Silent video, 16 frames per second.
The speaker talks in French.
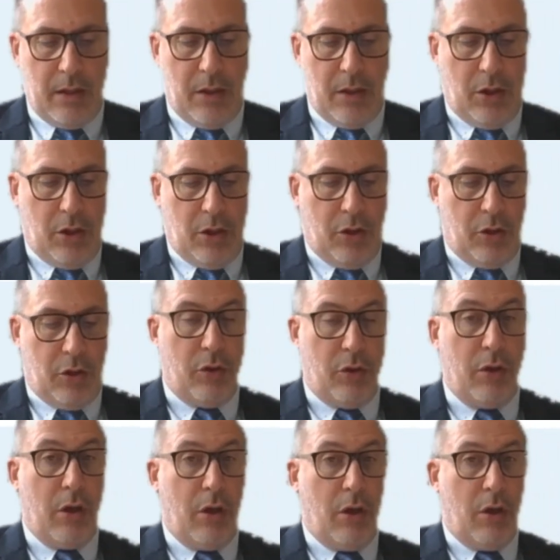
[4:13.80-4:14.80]

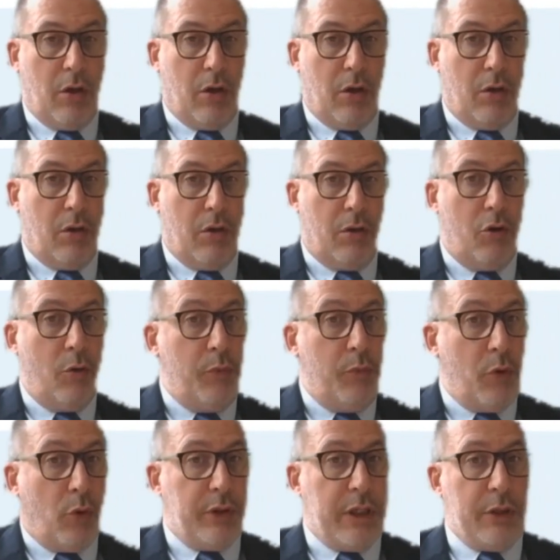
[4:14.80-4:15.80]
le
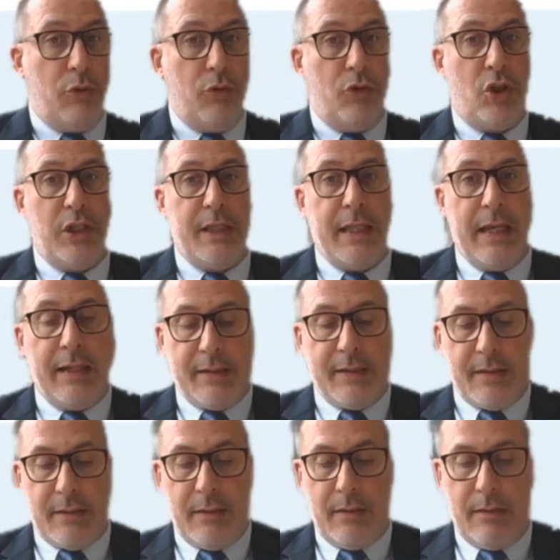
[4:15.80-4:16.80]
bureau d'études
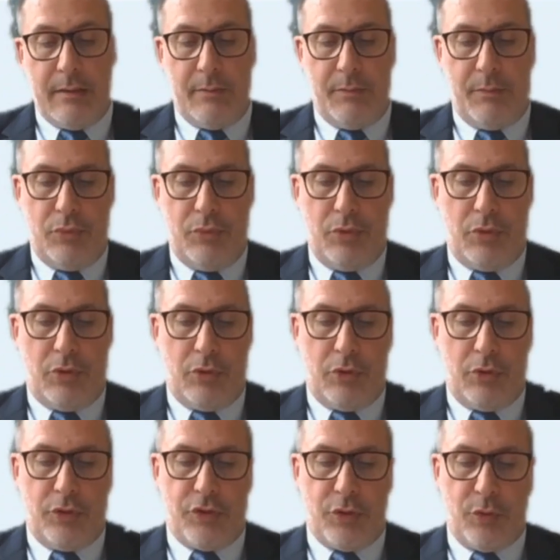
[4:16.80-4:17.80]
JTEX
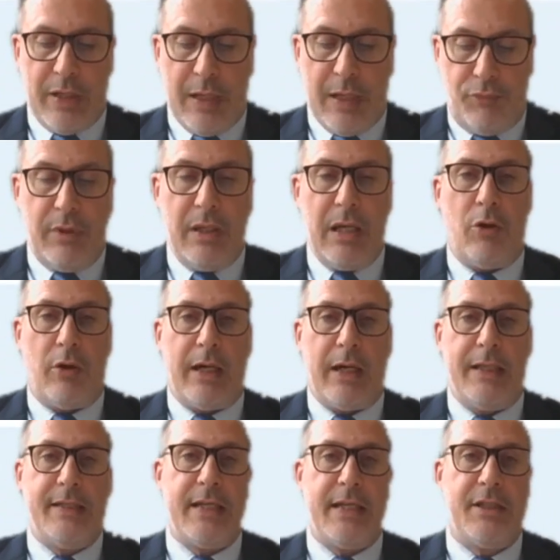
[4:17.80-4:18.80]
pour son appui à
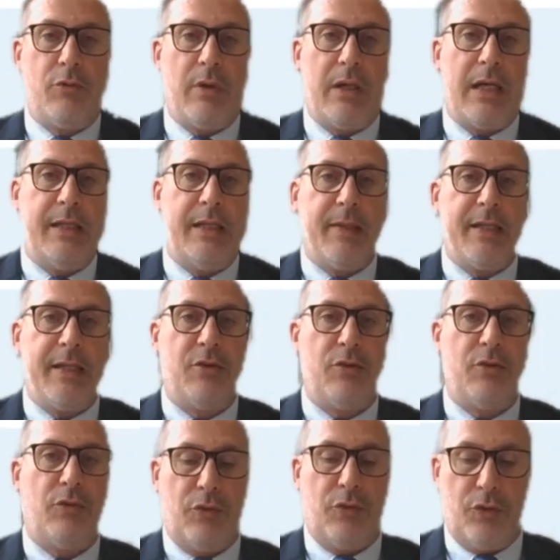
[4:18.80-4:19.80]
l'organisation et à
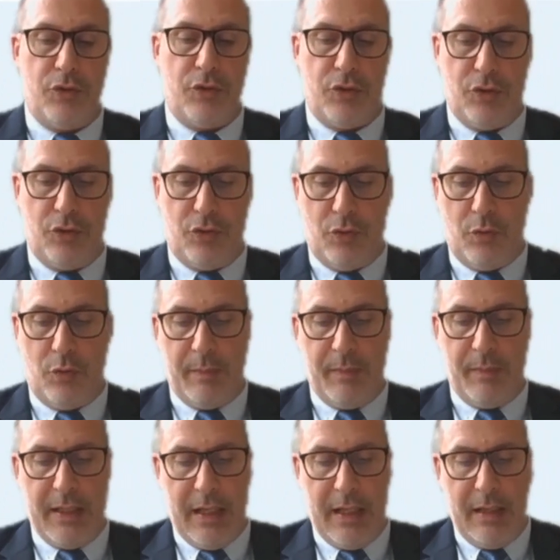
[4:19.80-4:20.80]
l'animation de ce
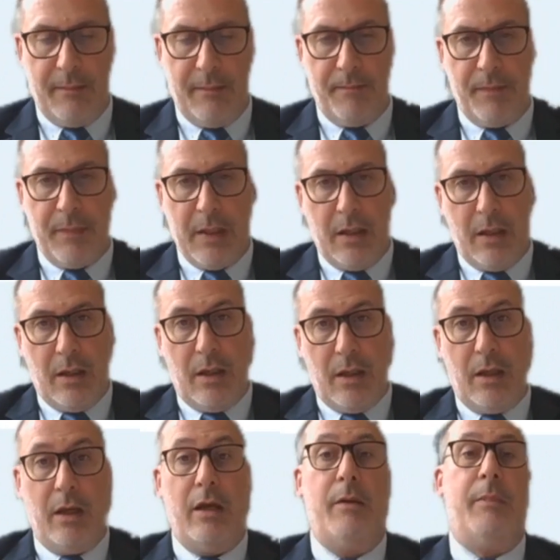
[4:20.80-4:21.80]
webinaire,
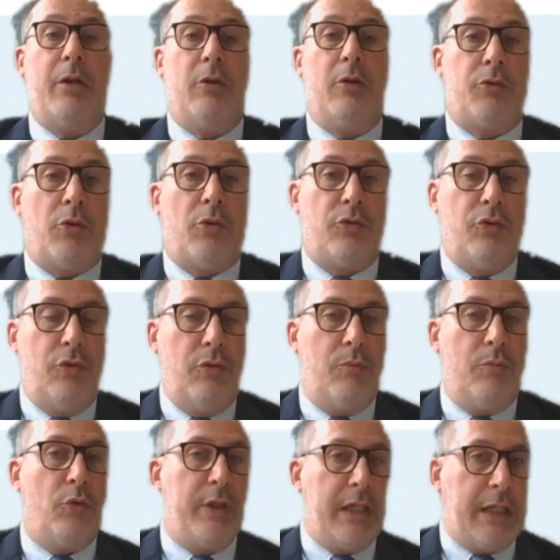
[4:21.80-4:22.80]
et bien entendu
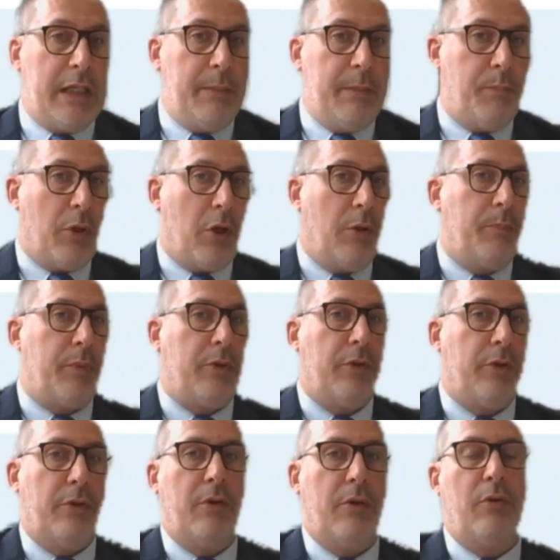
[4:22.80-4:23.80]
mon équipe propre
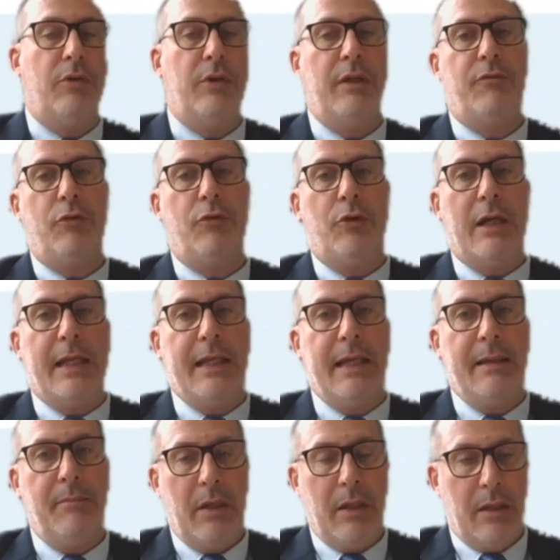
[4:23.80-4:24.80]
euh, au niveau de
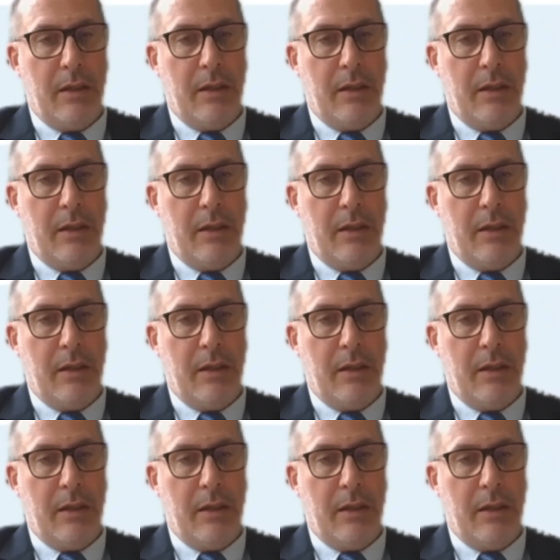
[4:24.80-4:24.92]
l'ADEME